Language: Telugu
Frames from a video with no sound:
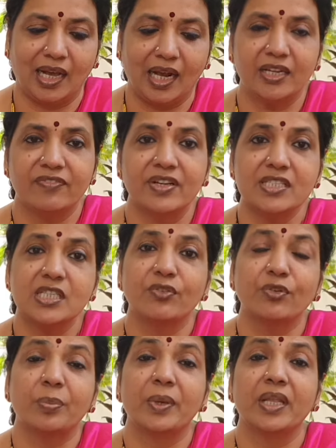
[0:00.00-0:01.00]
ఆ డిఫరెన్స్
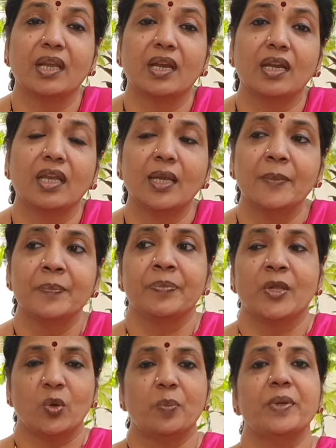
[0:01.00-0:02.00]
ఆఫ్ ఒపీనియన్ని
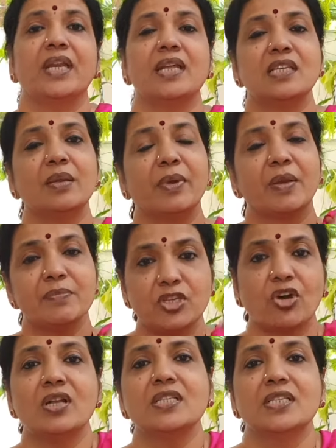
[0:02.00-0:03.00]
ఒపీనియన్స్ని మేము
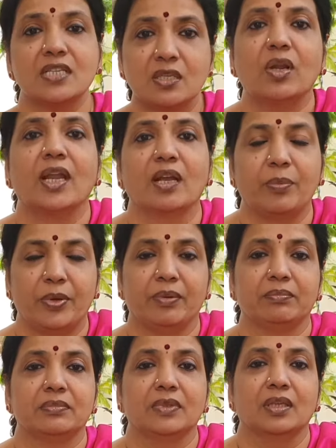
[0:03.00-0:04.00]
సాల్వ్
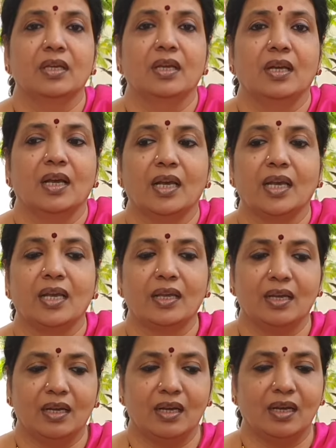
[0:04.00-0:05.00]
చేసుకోలేకపోయాం
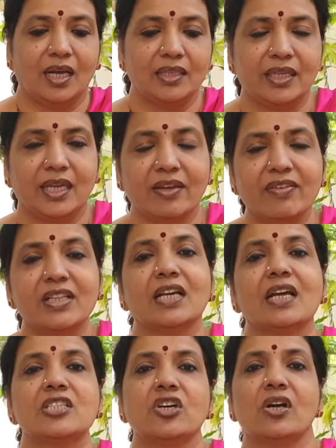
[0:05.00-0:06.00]
అది ఏ
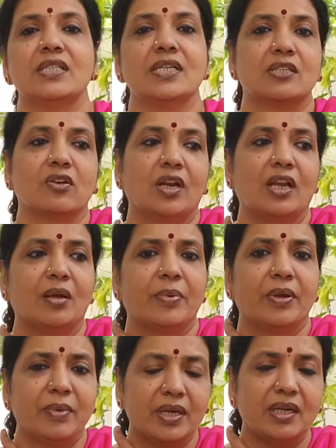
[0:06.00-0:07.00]
విధంగా సాల్వ్
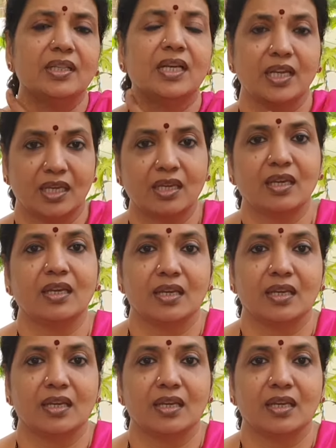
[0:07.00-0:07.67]
చేసుకోలేకపోయామంటే దానికి